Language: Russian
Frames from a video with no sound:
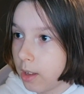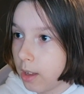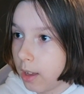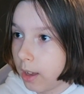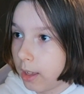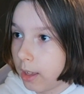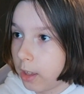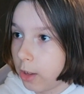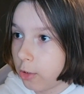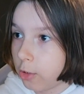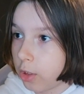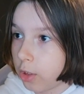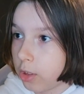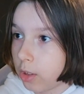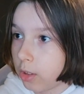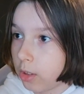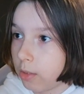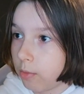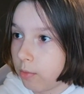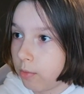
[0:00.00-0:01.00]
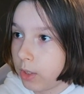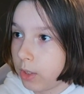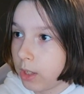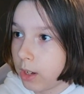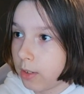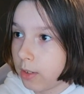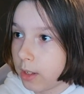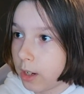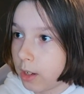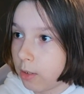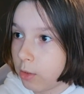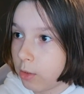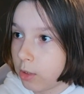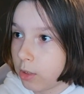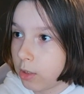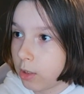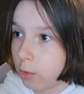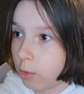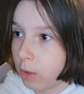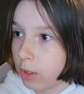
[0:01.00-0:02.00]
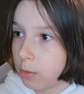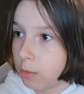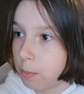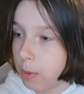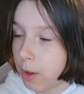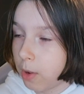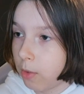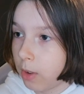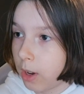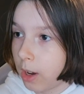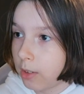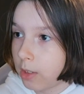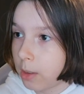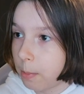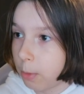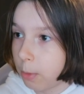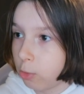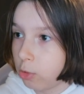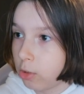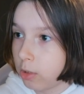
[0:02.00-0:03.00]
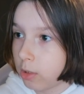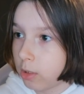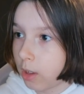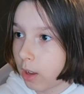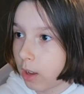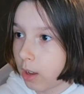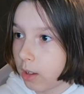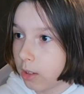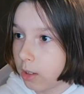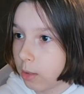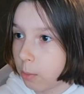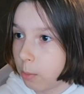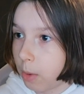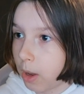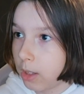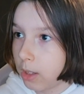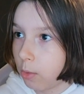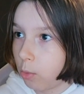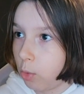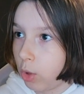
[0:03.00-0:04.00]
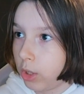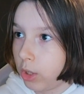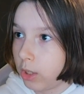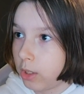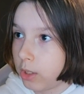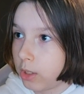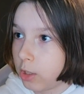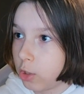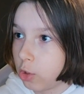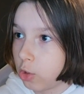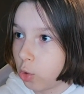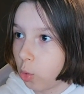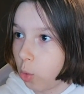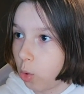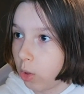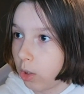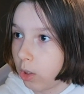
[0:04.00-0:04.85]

Конечно, это вы не расстраивайтесь, если у вас первого раз не получится, так как этот баг довольно тяжелый.